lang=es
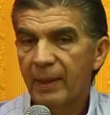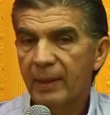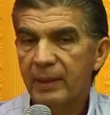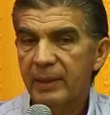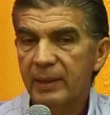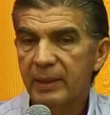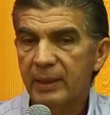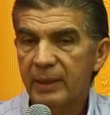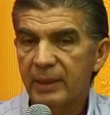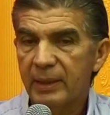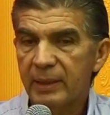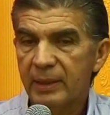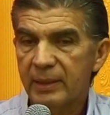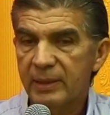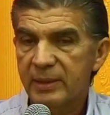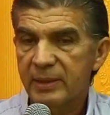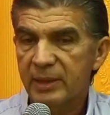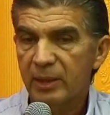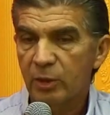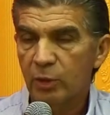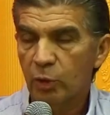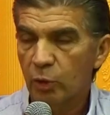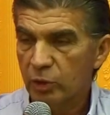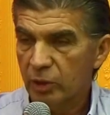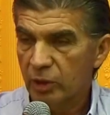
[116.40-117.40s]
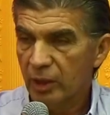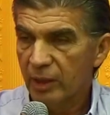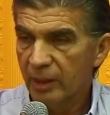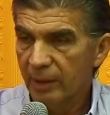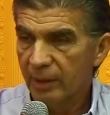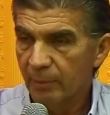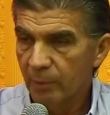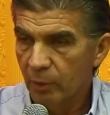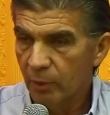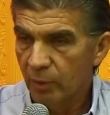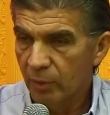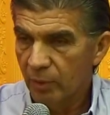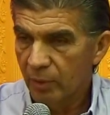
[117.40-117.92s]
Y si no
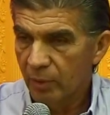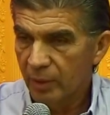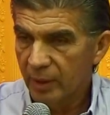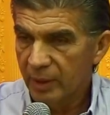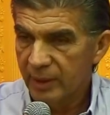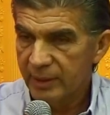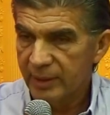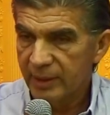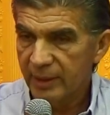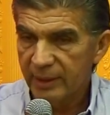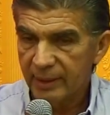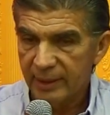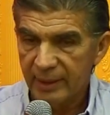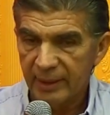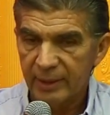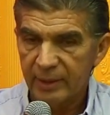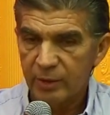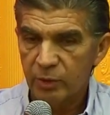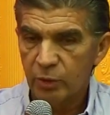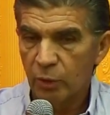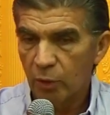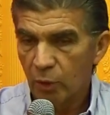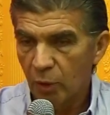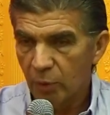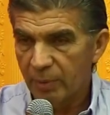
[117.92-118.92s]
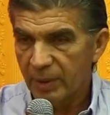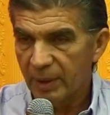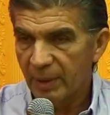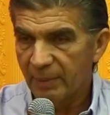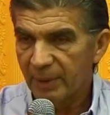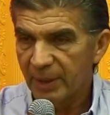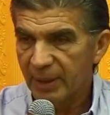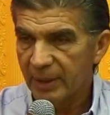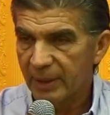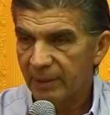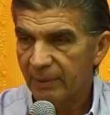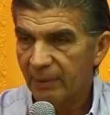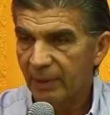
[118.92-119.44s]
tenemos ese ingreso,
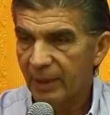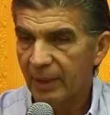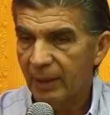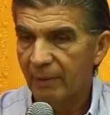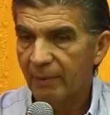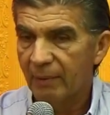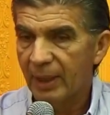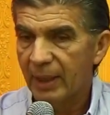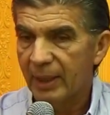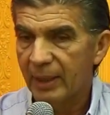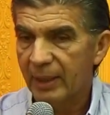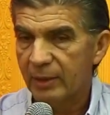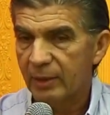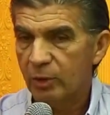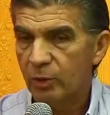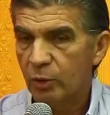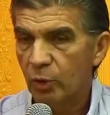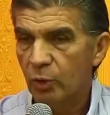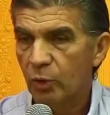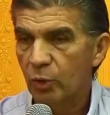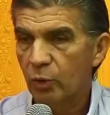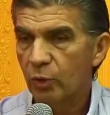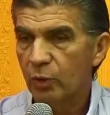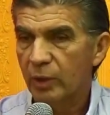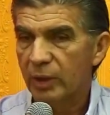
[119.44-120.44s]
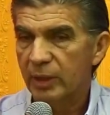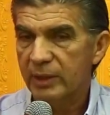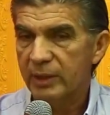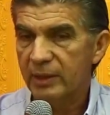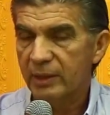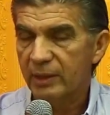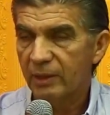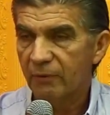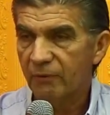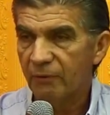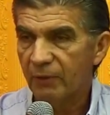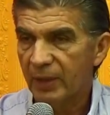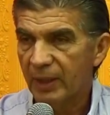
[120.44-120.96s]
obviamente van a bajar todo lo que
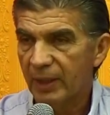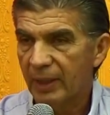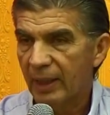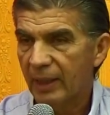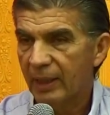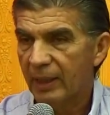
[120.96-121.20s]
significa